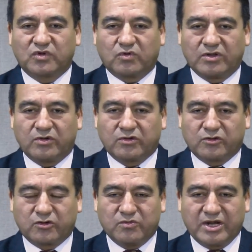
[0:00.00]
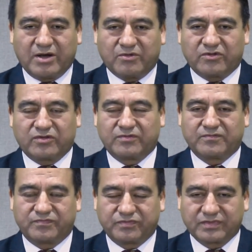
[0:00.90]
Cuando nosotros miramos
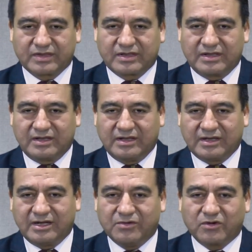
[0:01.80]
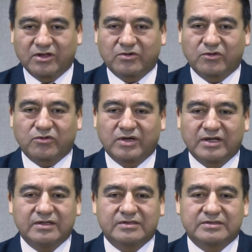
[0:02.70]
en el libro de
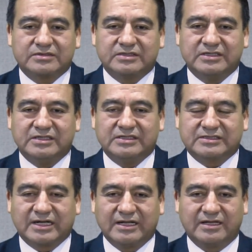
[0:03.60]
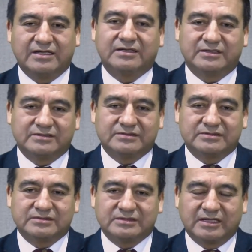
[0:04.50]
Josué y sale
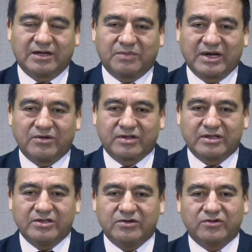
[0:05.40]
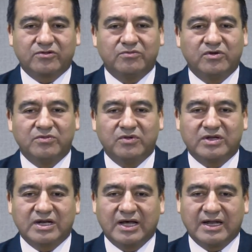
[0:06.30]
la palabra de Dios muy, muy
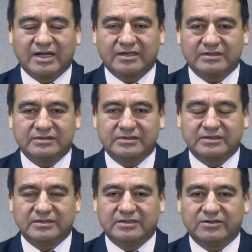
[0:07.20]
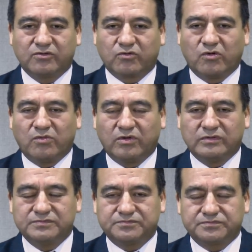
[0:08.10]
clara, cómo